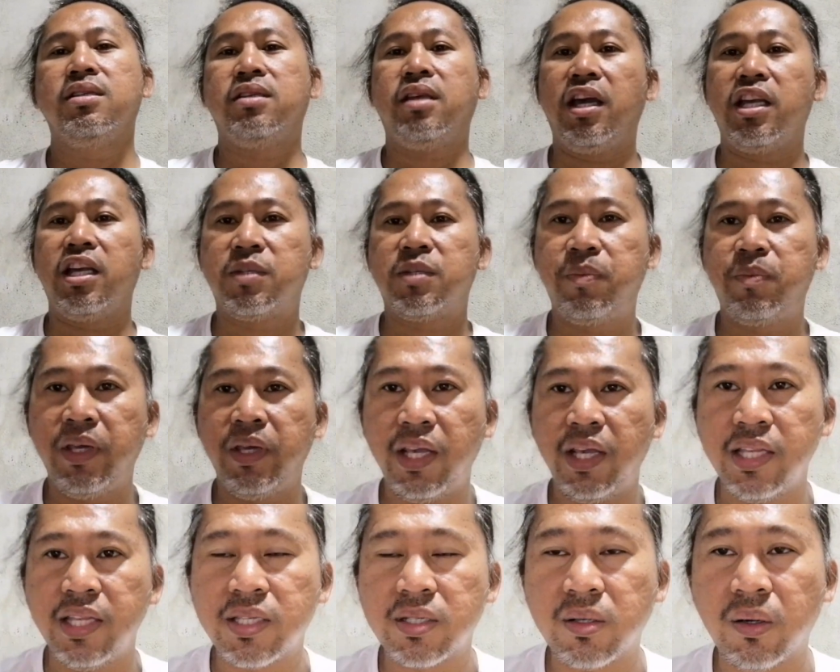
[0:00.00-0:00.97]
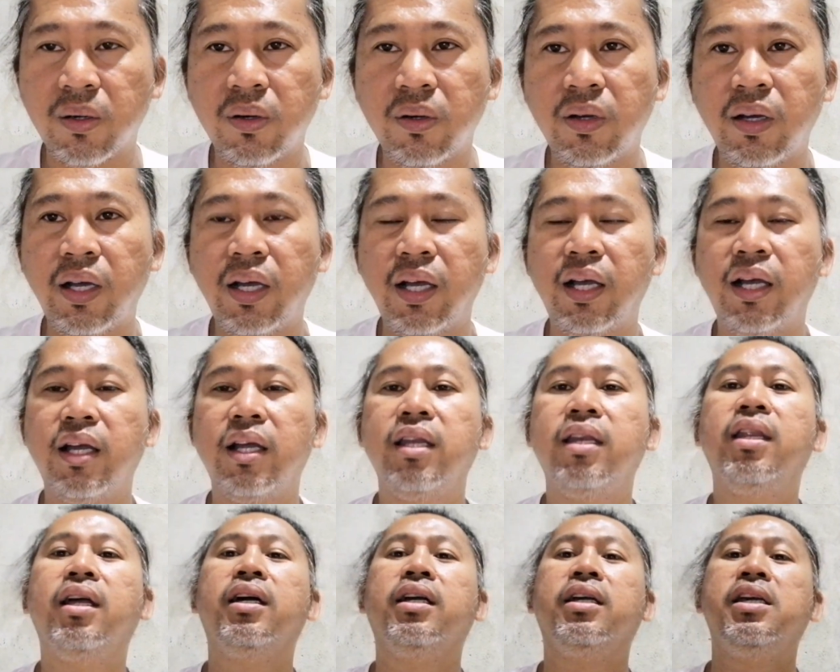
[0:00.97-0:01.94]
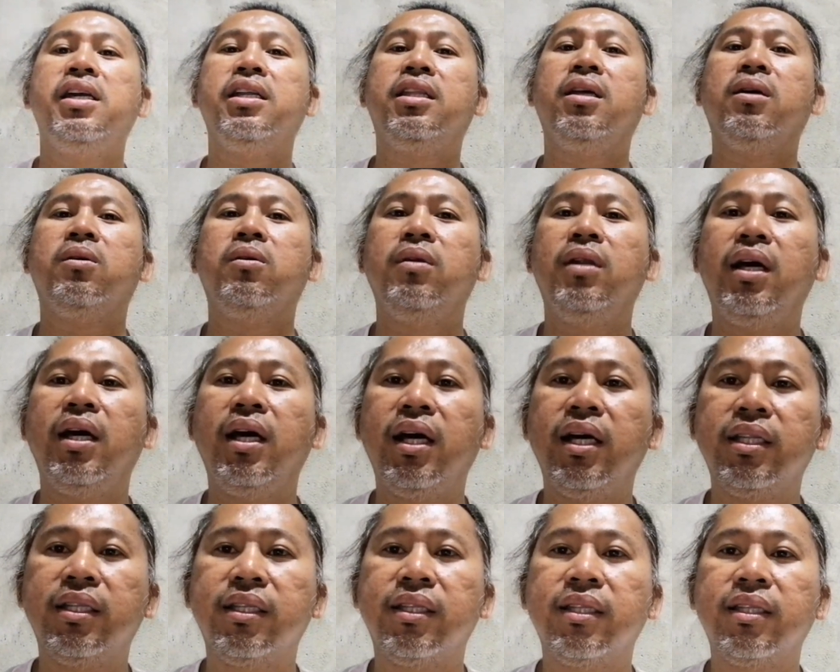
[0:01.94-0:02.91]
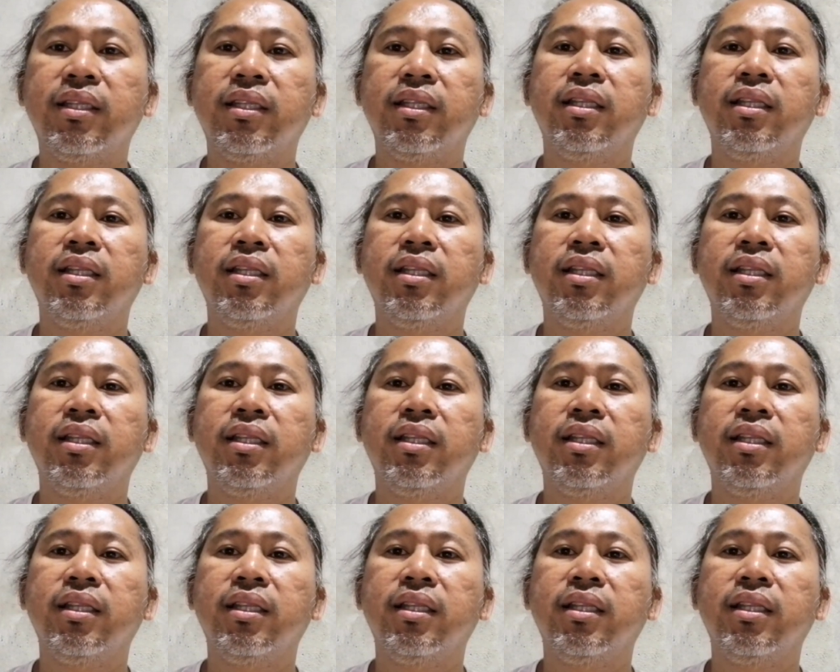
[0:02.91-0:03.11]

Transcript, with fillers: sa experience ko, nakita ko lahat